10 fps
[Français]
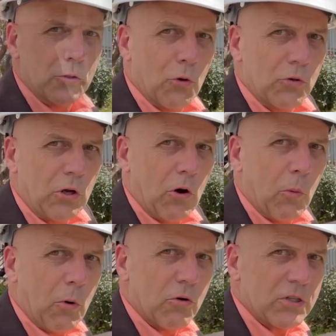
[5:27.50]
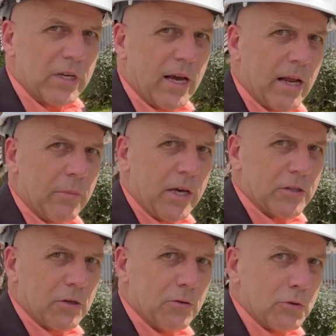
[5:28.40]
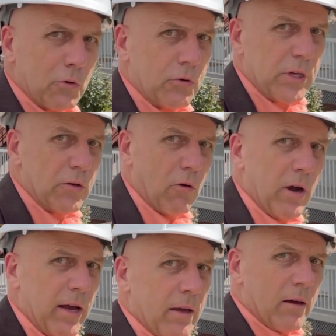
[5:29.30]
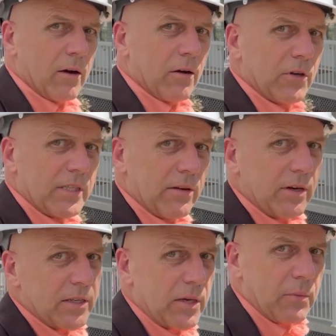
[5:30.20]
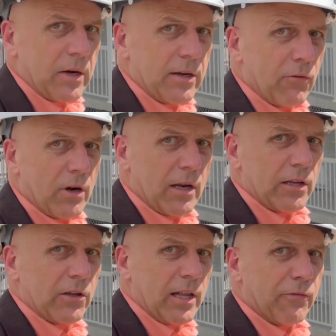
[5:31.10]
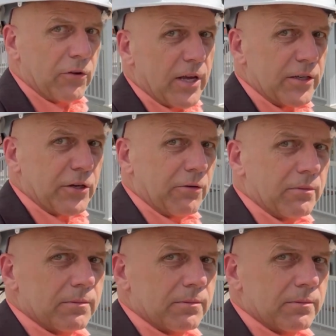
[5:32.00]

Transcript: Du côté opposé à la maison, du côté droit, on va s'avancer pour aller voir le cas de la fondation.